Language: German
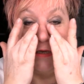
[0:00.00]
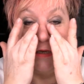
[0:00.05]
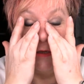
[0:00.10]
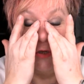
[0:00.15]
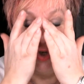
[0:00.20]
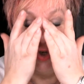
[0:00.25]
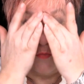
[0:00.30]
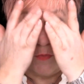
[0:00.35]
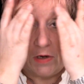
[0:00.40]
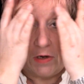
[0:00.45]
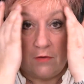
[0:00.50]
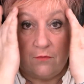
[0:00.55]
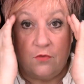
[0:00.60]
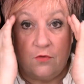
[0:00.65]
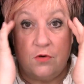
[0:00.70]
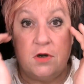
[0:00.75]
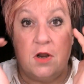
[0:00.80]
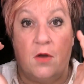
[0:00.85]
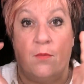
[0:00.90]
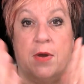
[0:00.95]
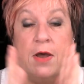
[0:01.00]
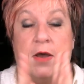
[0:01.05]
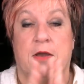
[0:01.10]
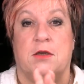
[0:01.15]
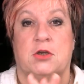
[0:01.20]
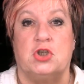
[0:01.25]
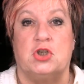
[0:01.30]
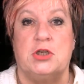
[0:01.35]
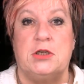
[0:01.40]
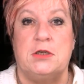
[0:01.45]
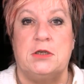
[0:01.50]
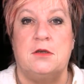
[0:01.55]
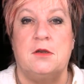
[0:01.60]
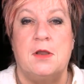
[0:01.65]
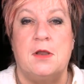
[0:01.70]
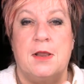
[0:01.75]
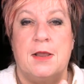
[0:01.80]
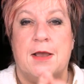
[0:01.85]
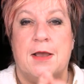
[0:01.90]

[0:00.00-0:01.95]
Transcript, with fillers: Das ist schon mal eine wunderbare Geschichte,